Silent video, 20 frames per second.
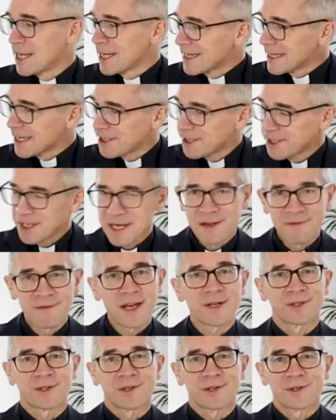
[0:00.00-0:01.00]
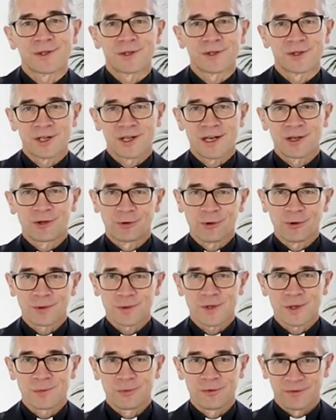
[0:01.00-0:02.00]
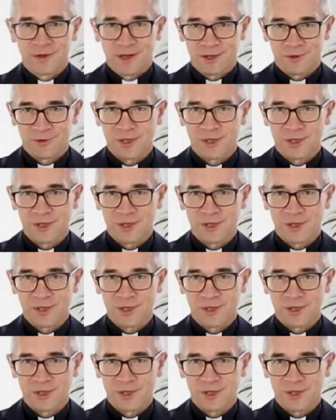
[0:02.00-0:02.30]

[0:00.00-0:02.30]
Jeśli nie wierzysz, że to, co mówię,